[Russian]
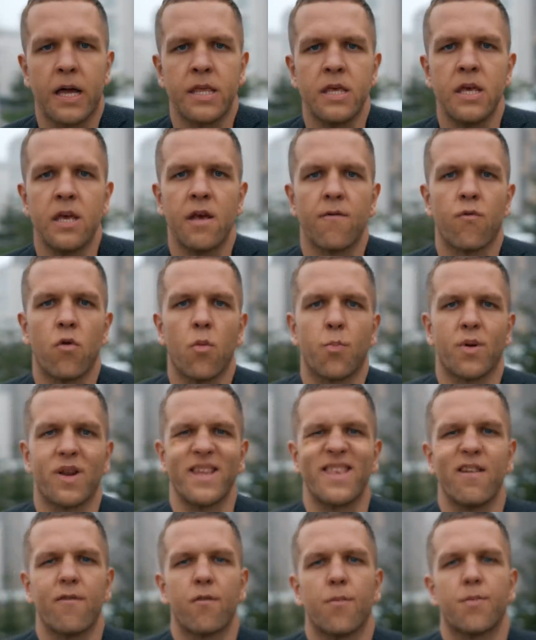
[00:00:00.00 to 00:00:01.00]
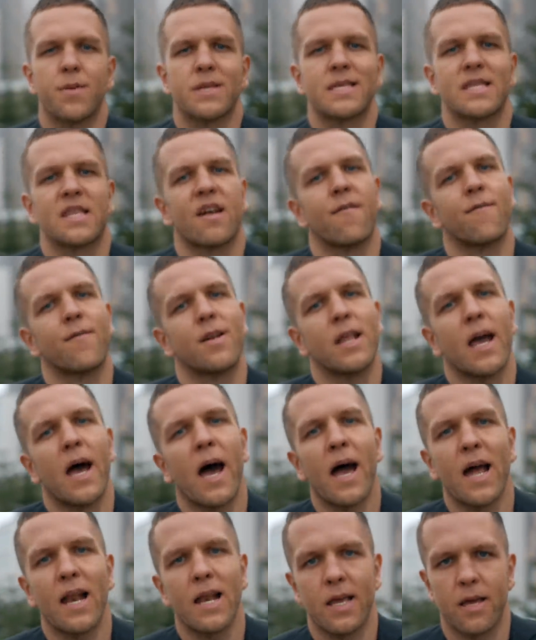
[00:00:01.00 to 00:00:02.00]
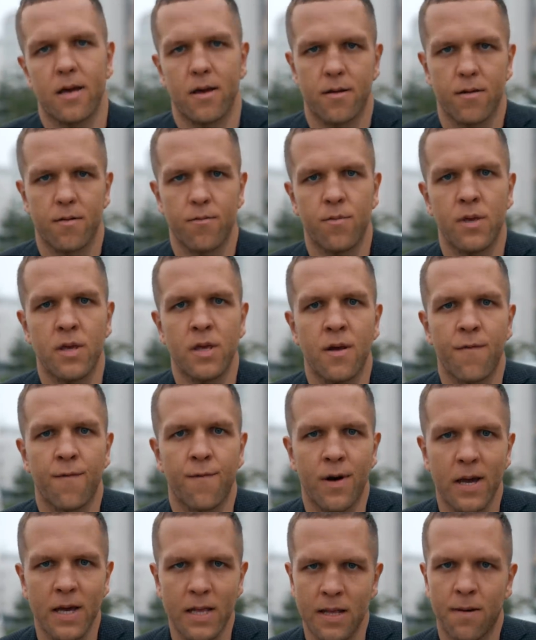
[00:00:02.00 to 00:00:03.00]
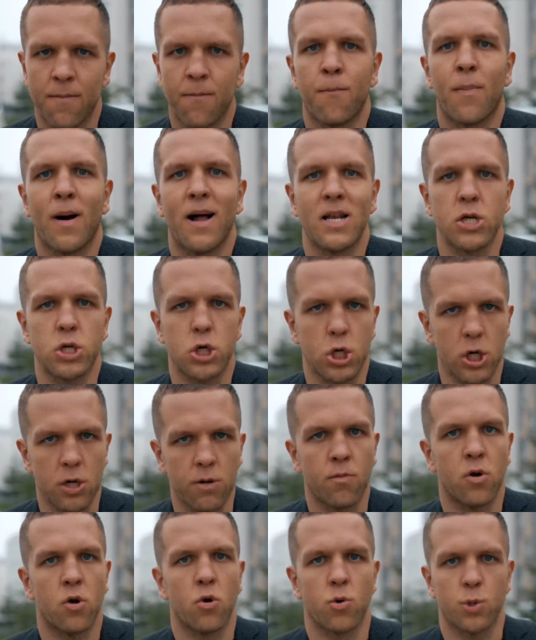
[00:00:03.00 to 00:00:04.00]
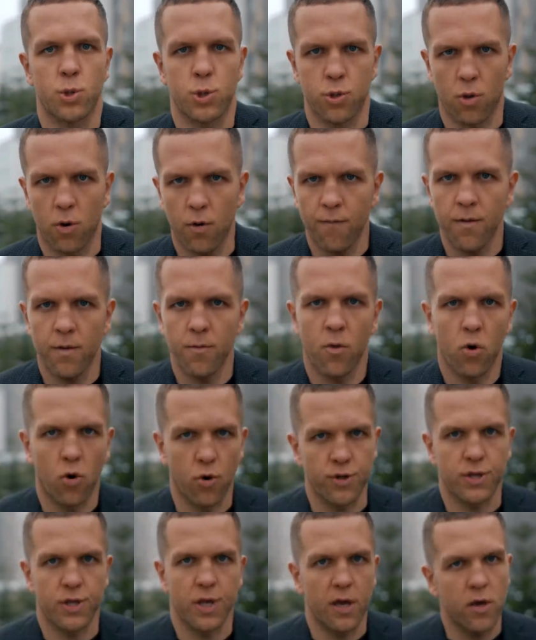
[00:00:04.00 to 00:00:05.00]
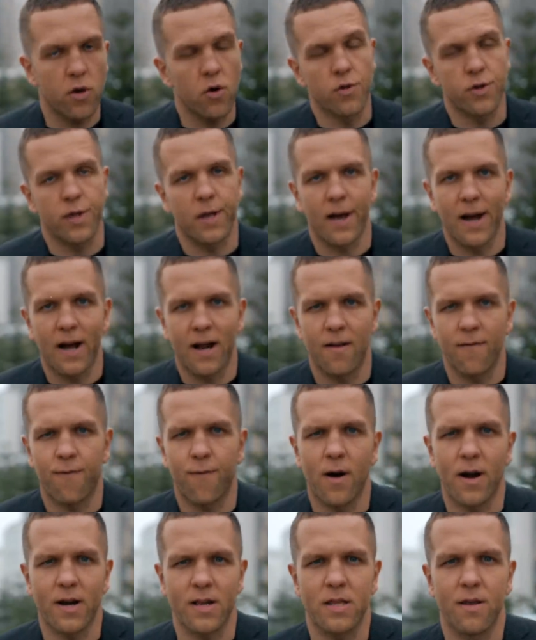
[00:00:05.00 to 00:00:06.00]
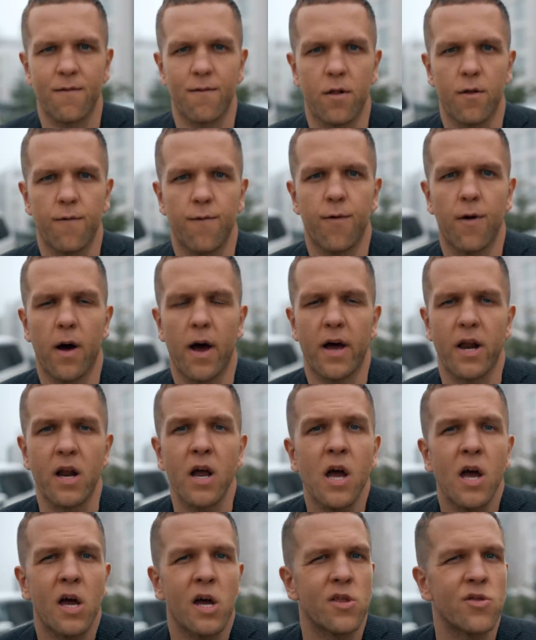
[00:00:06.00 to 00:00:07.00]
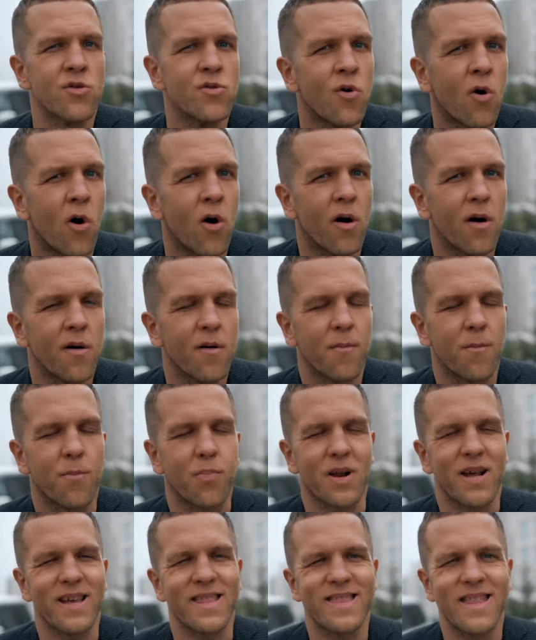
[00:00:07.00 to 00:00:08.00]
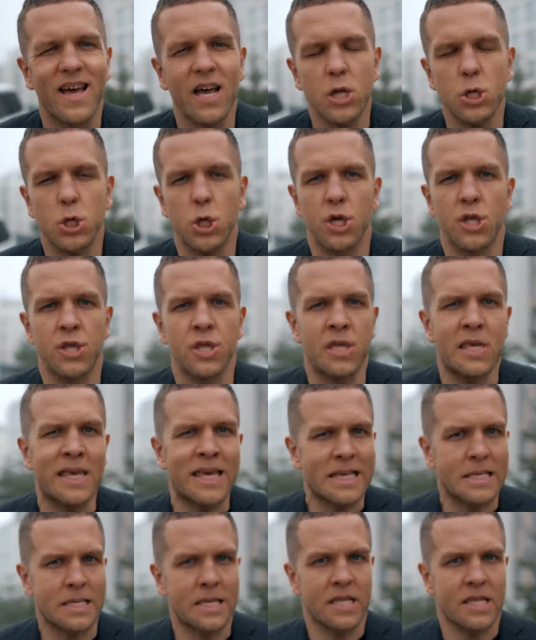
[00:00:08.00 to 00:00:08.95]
они его противопоставляли Минивенам, большим люксовым от Toyota, Alphard и Wellfire. Но продажи не